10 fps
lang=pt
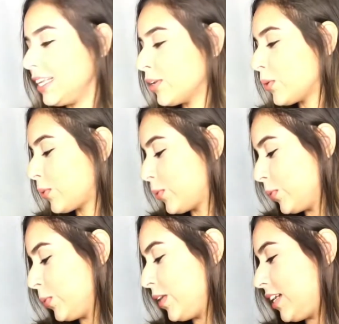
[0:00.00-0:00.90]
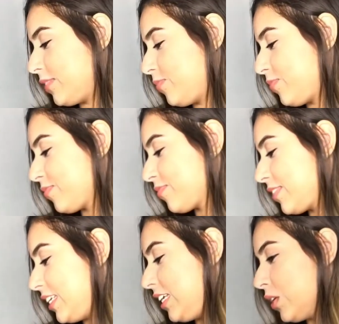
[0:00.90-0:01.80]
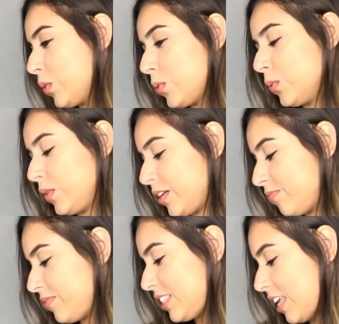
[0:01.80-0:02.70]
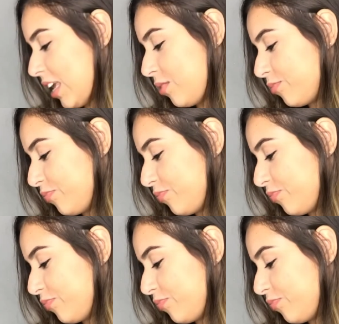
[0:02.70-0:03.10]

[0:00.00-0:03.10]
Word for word: loucura, que loucura, sério.